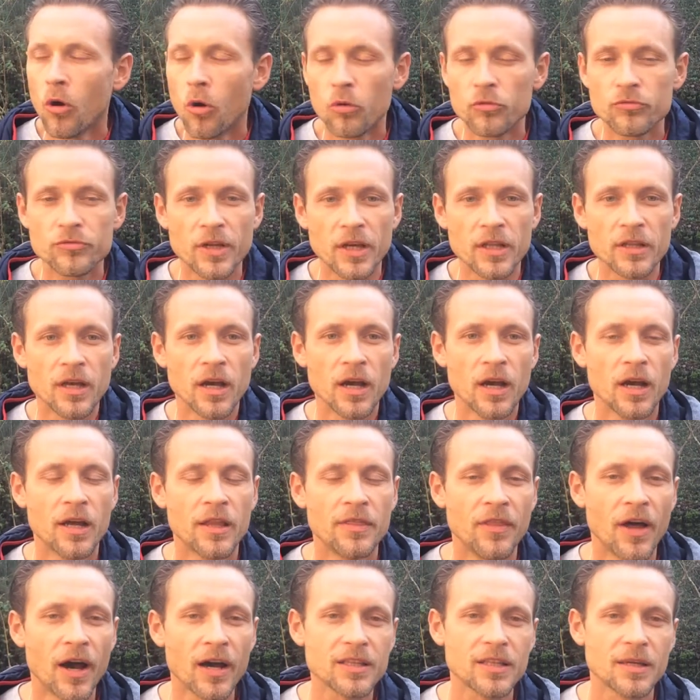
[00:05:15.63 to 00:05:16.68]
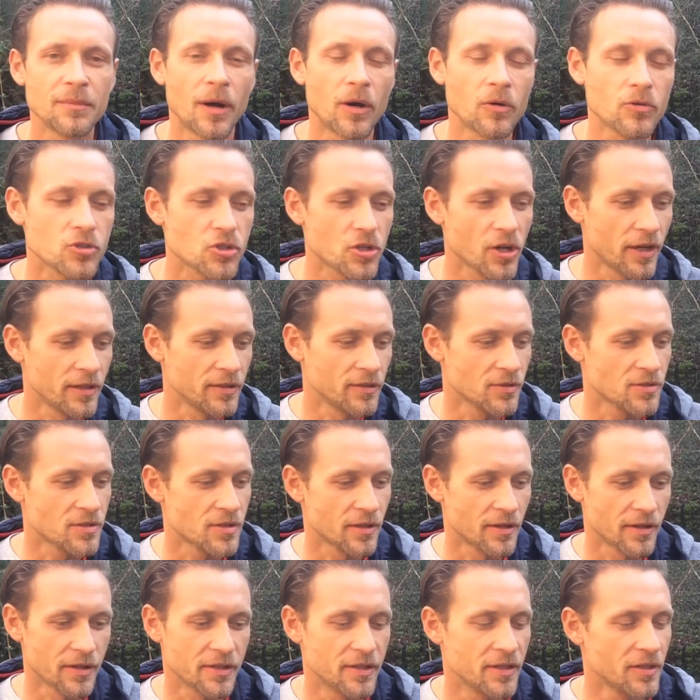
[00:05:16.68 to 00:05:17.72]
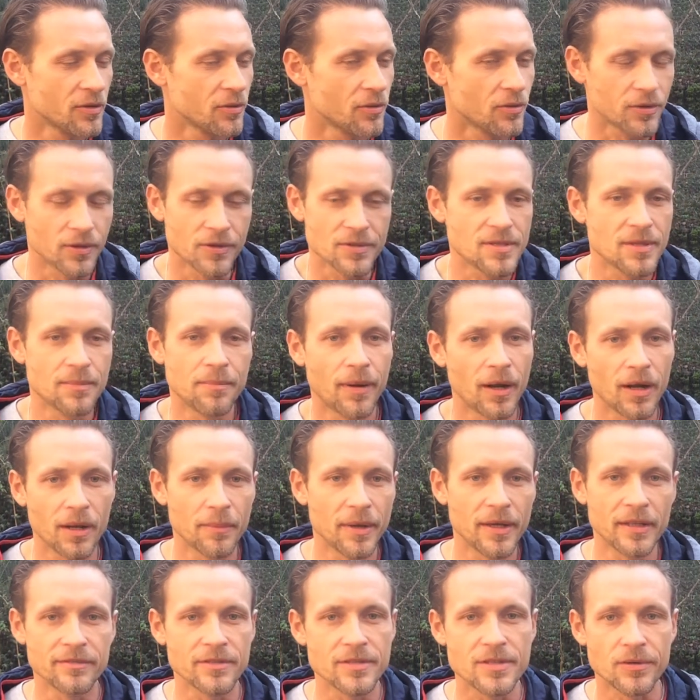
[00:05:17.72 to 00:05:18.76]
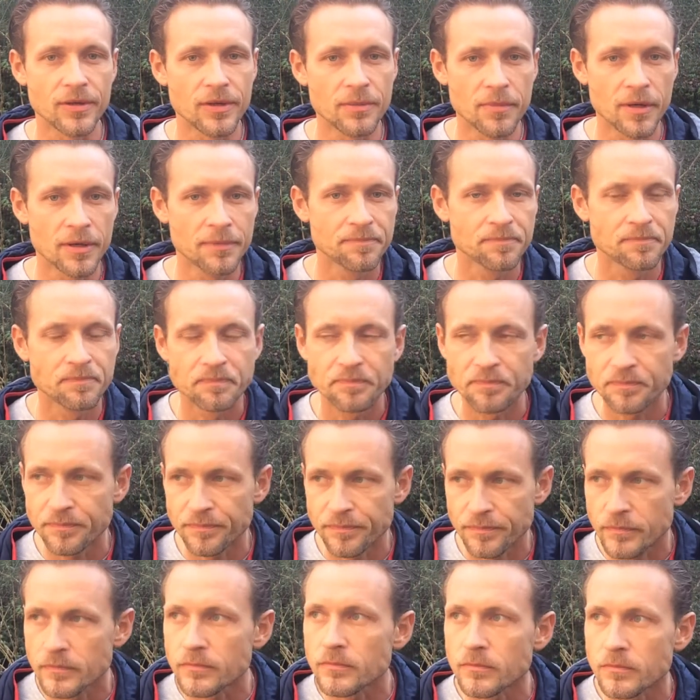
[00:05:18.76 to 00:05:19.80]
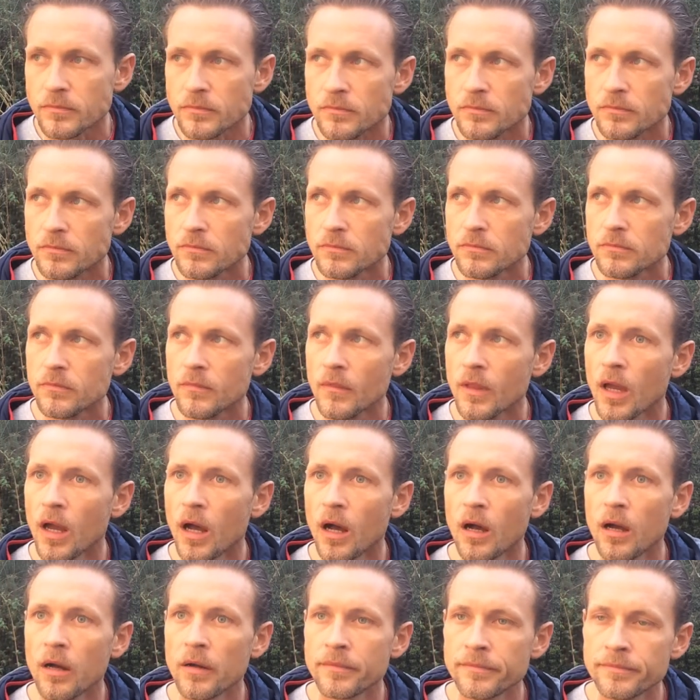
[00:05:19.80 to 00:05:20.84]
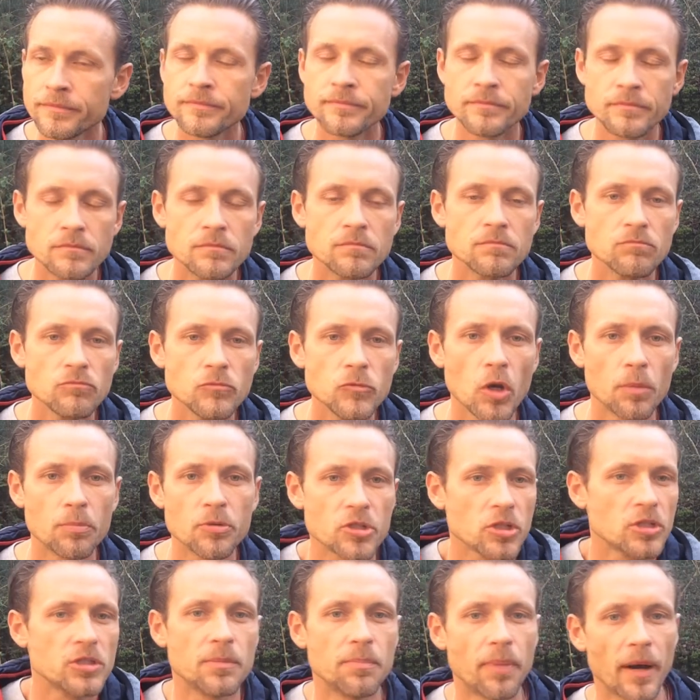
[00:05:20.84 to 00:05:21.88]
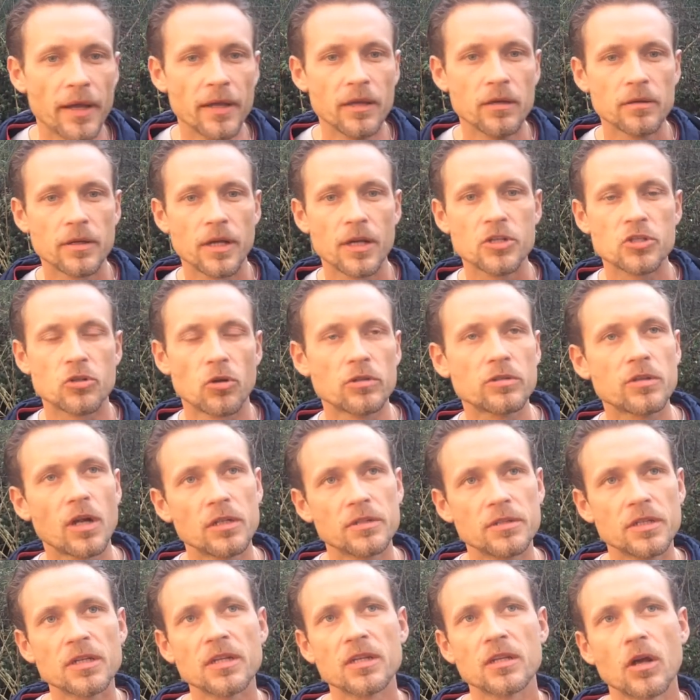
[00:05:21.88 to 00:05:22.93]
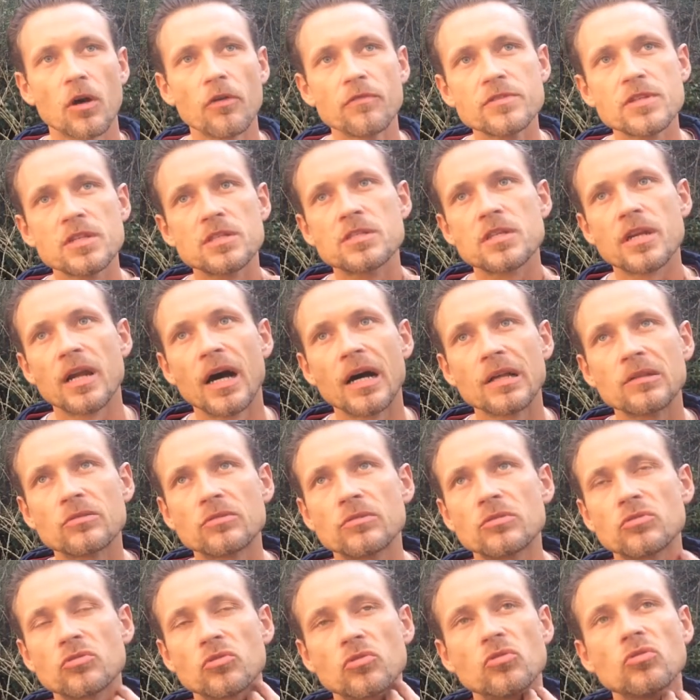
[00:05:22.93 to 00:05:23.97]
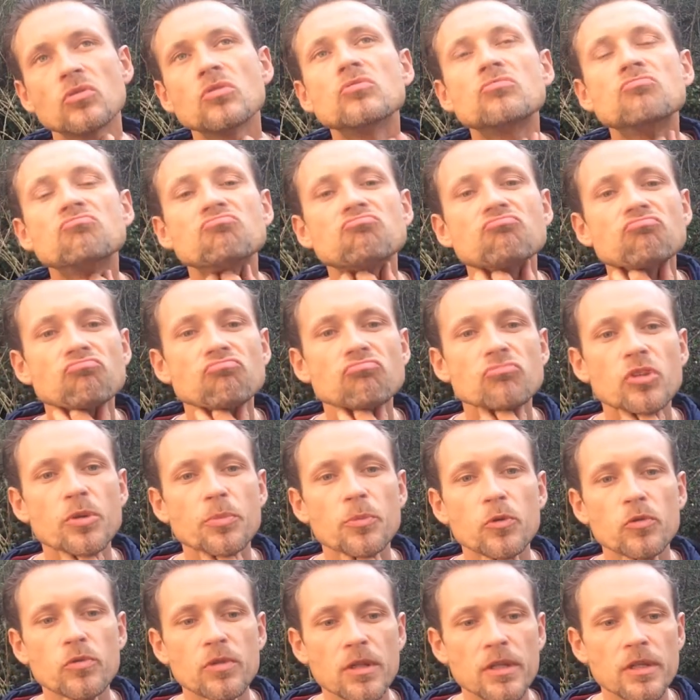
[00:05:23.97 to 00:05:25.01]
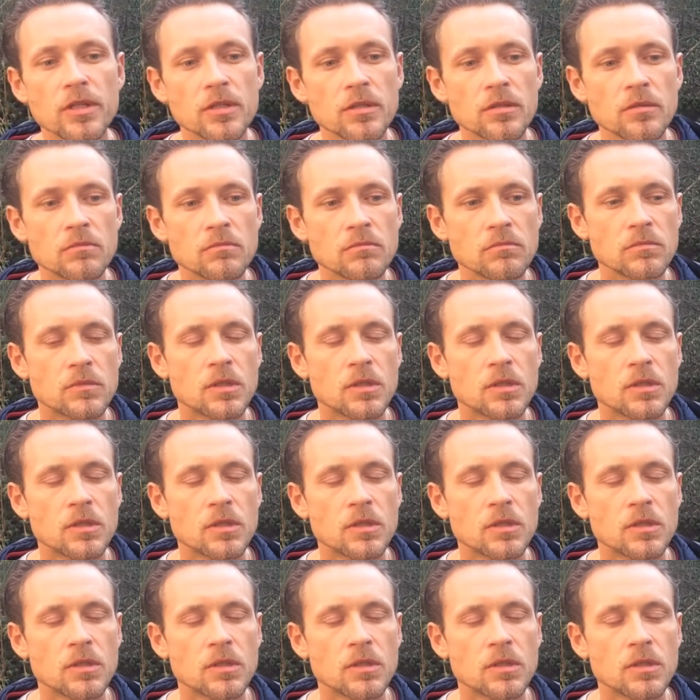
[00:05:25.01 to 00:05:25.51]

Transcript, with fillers: Und dann nach dem Ausscheiden aus der Regierung und aus dem Parlament, was auch immer, äh, ja, bist du dann dabei, kriegst dort halt irgendeinen Aufsichtsrat oder so, gemütlich